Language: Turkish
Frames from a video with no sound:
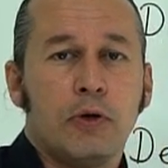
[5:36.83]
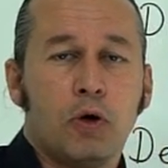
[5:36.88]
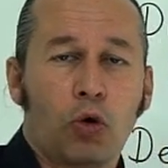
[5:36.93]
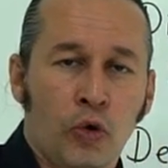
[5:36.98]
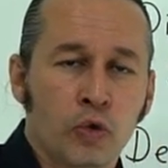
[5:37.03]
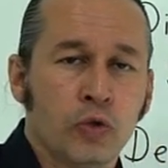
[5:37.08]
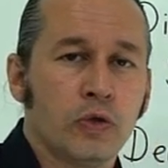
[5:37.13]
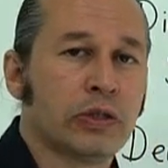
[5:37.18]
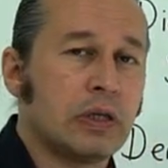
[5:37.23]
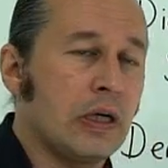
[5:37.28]

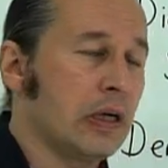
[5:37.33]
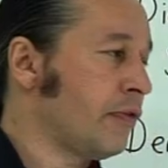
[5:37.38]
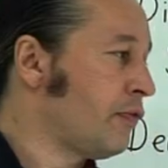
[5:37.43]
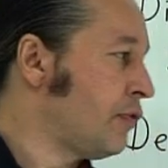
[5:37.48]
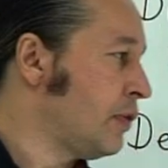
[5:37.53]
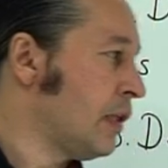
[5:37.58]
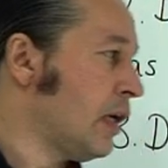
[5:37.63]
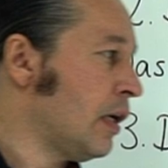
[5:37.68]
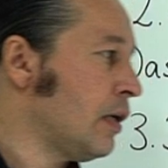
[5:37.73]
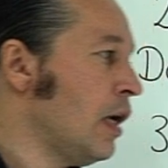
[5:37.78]
Onun
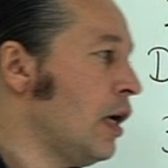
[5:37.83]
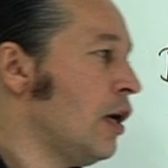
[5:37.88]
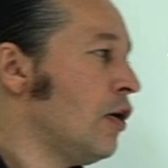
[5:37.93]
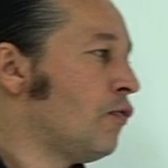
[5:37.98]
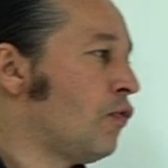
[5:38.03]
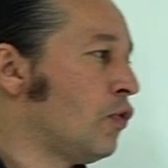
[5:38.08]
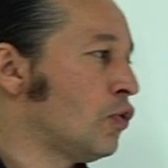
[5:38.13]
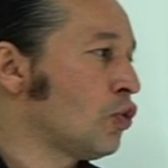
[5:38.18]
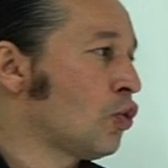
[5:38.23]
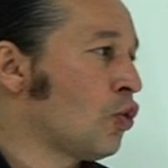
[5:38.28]
tarafından
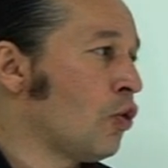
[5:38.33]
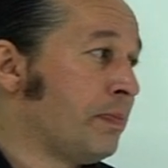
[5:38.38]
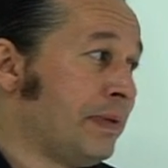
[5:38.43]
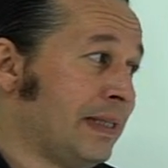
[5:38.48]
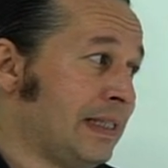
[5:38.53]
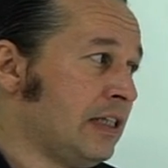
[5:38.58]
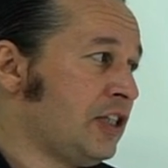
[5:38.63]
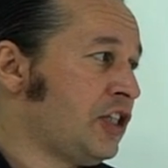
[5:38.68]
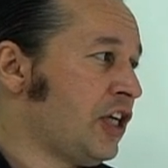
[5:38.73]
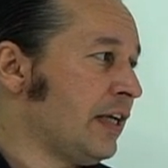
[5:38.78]

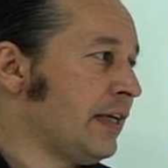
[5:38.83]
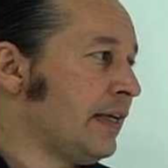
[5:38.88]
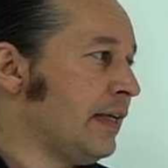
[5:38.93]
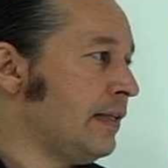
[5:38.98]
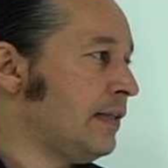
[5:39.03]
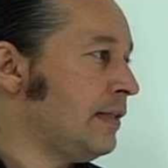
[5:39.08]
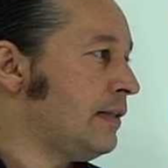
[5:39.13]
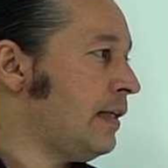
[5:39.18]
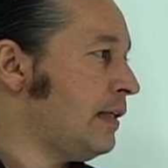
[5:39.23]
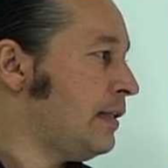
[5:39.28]
fotokopisi
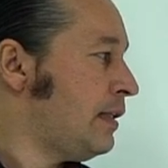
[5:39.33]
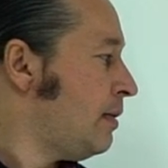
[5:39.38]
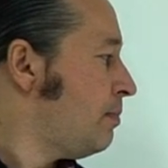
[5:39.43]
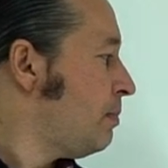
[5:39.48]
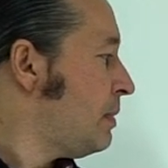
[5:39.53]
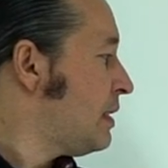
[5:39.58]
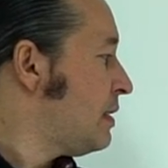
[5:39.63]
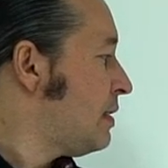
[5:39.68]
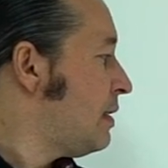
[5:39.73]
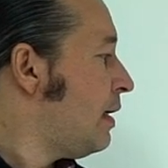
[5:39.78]
çekildi
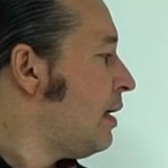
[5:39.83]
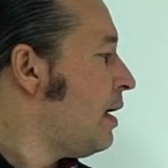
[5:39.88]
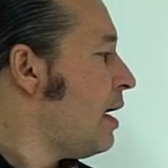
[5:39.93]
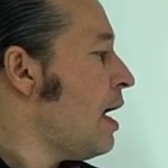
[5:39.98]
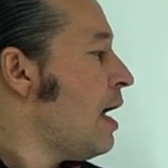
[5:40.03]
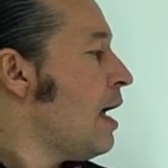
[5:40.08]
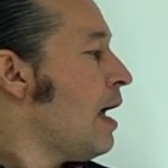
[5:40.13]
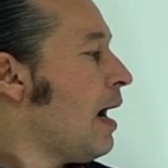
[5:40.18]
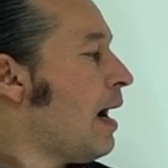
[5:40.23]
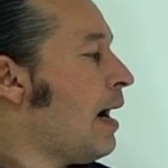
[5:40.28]
dediğimizde
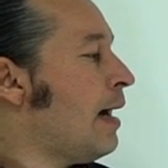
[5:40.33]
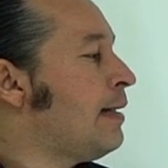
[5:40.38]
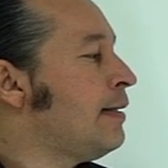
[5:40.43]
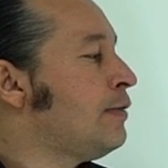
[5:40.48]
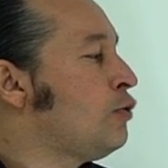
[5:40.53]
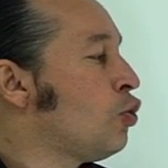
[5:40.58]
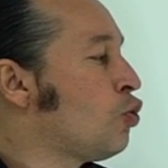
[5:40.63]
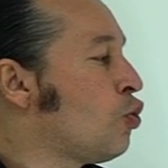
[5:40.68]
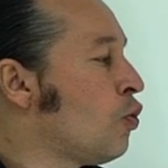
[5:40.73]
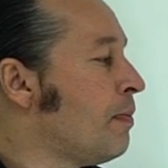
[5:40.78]

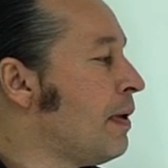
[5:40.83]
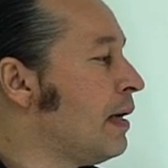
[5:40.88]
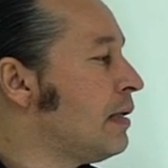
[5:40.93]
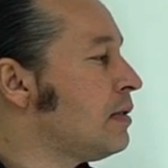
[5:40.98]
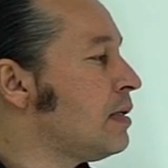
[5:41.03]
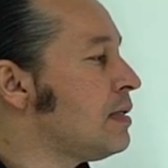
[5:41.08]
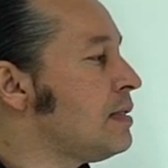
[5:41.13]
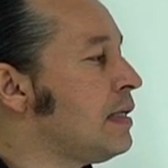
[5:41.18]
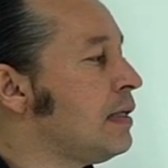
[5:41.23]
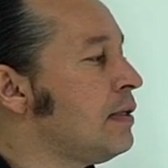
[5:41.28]
alle
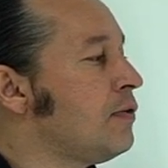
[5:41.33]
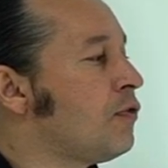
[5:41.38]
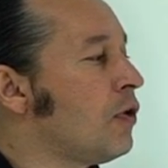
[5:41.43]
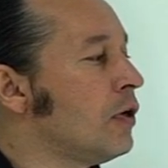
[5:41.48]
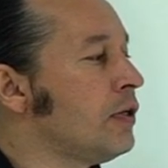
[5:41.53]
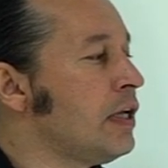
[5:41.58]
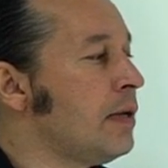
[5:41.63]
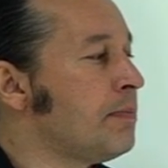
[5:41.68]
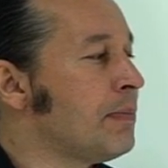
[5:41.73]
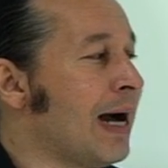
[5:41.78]
Dokumente sind
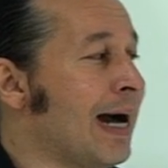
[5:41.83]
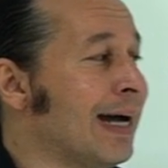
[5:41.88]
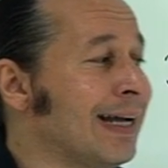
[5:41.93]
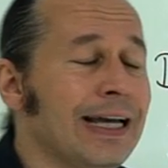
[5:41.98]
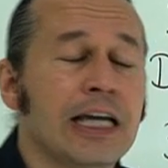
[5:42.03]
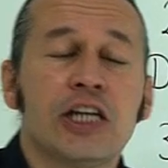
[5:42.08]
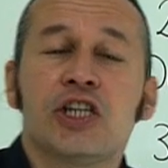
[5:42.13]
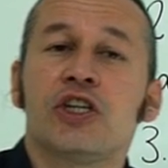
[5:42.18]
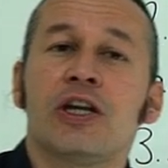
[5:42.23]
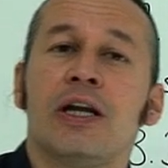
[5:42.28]
von dem
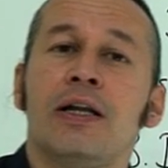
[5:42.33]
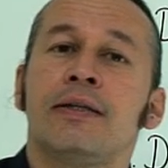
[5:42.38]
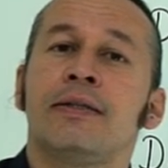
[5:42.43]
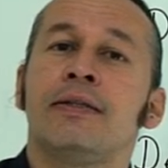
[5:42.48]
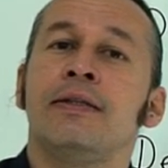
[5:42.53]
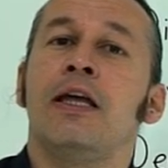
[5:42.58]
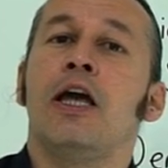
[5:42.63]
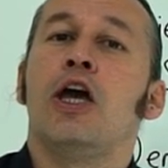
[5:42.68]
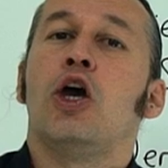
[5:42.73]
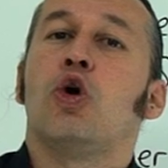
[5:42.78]

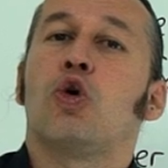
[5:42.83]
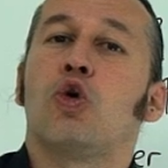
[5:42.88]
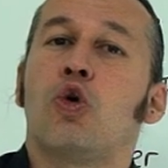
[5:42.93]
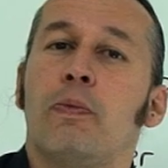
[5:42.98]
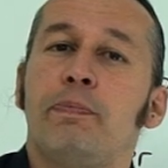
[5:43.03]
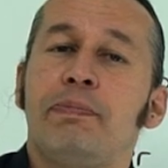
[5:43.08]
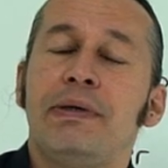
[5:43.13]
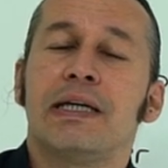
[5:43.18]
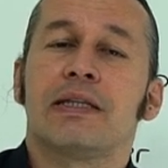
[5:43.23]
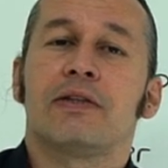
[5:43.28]
Angestellten
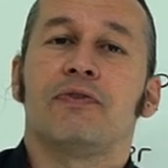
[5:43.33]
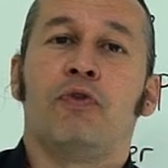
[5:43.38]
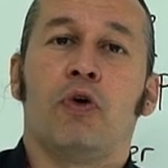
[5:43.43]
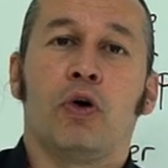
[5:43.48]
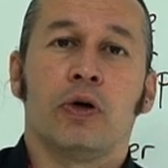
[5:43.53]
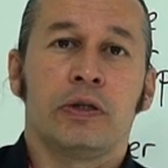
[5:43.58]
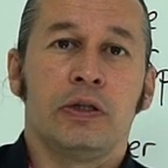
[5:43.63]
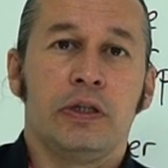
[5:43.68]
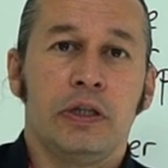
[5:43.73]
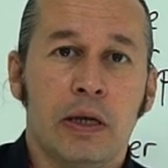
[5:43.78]
kopiert
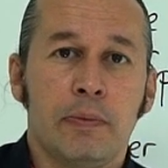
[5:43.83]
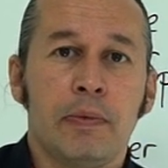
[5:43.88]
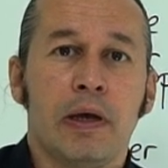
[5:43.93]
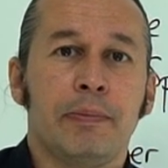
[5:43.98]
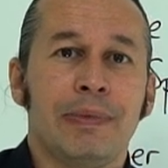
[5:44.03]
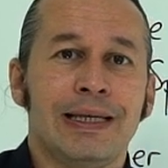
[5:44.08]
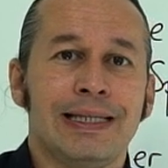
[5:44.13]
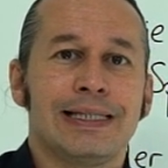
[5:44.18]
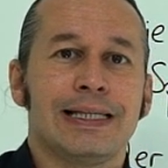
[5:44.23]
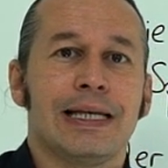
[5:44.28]
worden
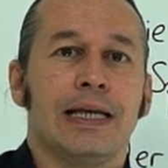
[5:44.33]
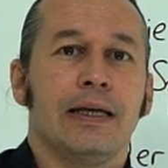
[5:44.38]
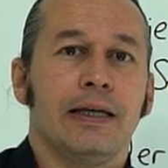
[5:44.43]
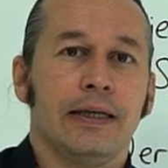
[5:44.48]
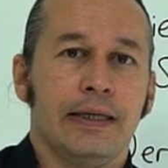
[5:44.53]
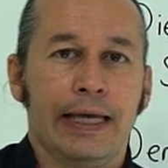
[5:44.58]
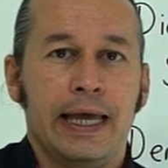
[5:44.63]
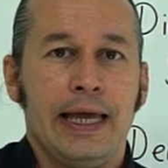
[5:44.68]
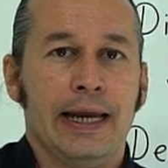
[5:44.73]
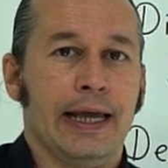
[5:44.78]
dememiz
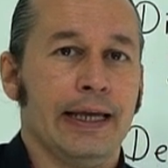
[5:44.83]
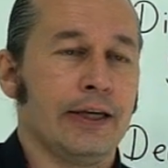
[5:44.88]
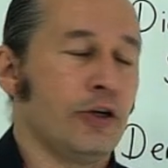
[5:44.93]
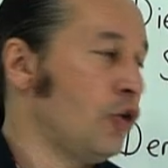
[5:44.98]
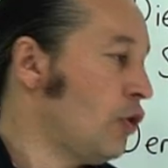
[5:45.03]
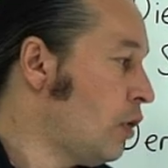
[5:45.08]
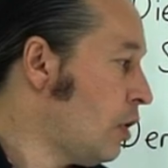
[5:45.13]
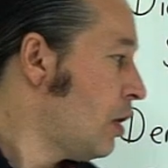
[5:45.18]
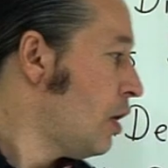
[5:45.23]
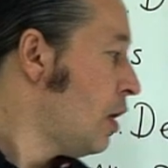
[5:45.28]

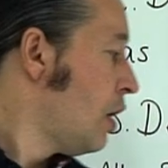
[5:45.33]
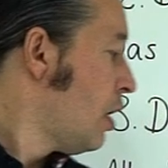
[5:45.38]
gerekiyor.